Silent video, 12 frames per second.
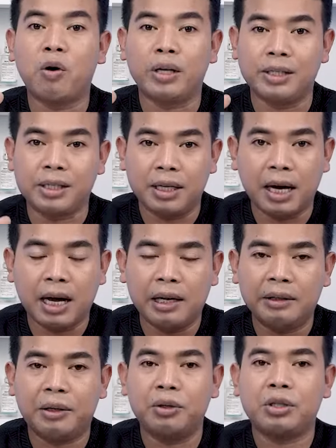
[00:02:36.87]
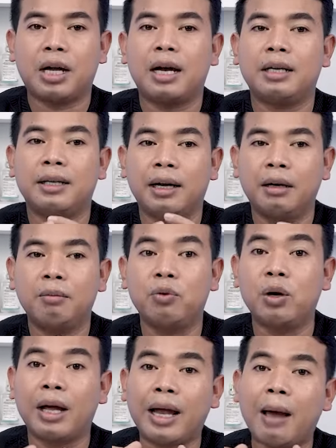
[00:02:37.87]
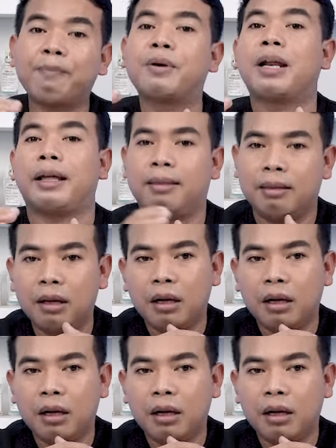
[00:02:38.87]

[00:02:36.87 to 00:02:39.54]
original terus kalian mulai upgrade.